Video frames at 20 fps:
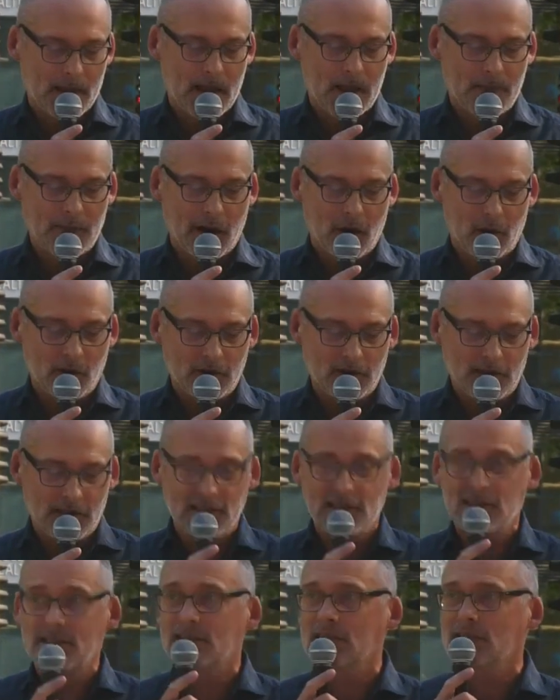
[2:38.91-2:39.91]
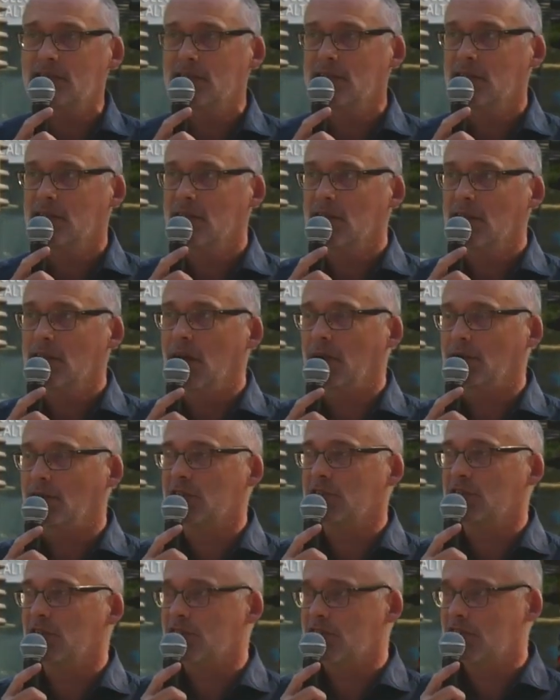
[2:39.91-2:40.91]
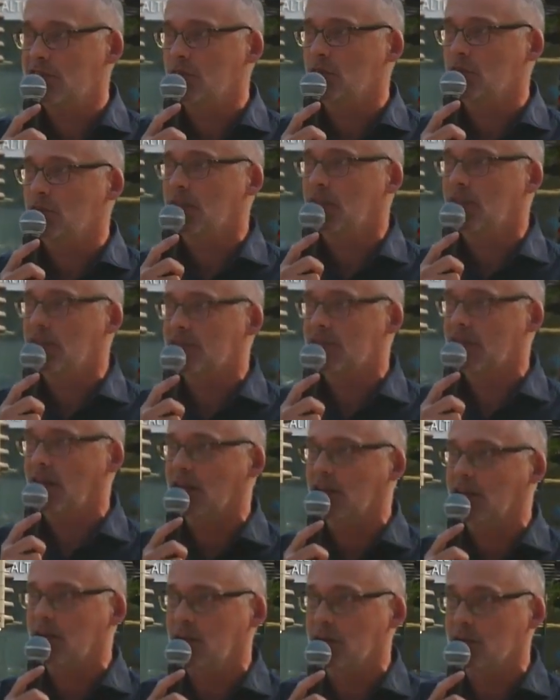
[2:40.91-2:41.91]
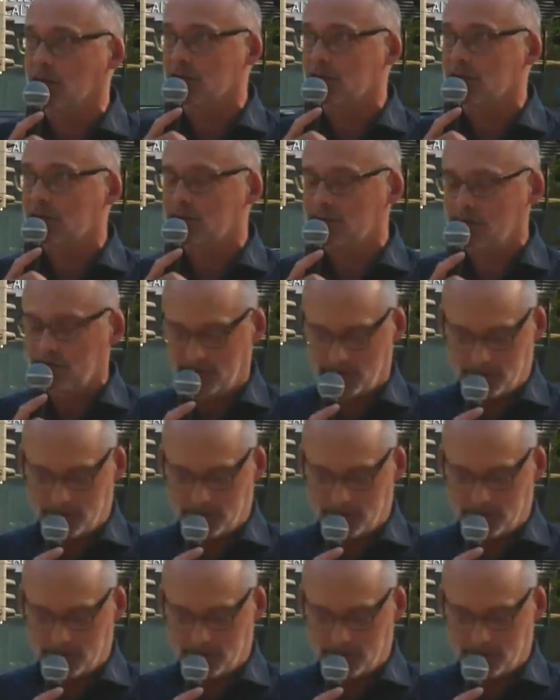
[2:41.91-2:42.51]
aber auch nicht auf der Station eines Krankenhauses.